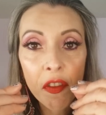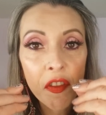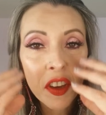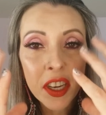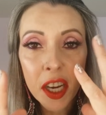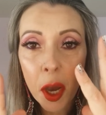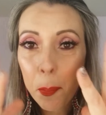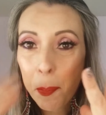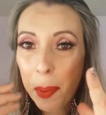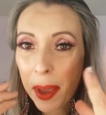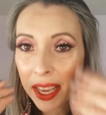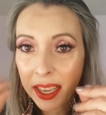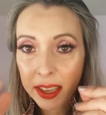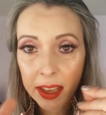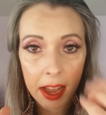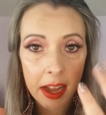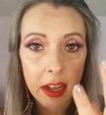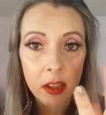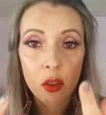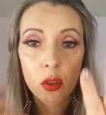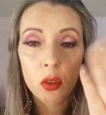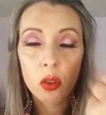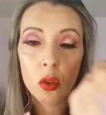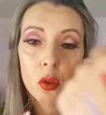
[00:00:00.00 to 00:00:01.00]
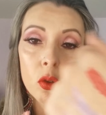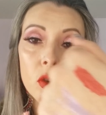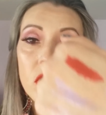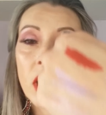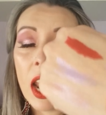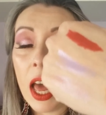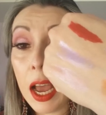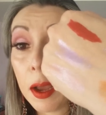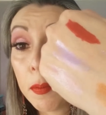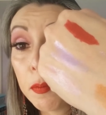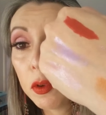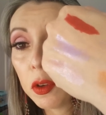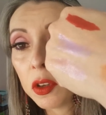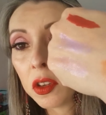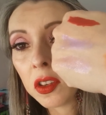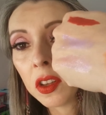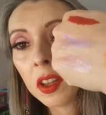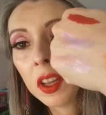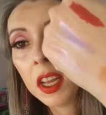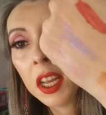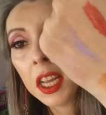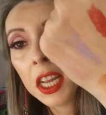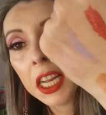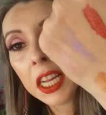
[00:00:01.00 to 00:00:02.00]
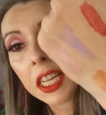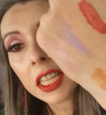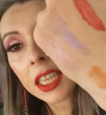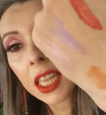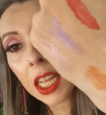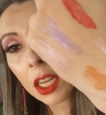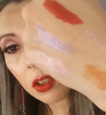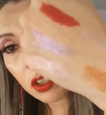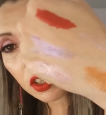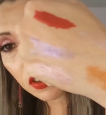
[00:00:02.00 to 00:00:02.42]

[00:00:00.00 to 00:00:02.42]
fica peguento nos lábios. Então,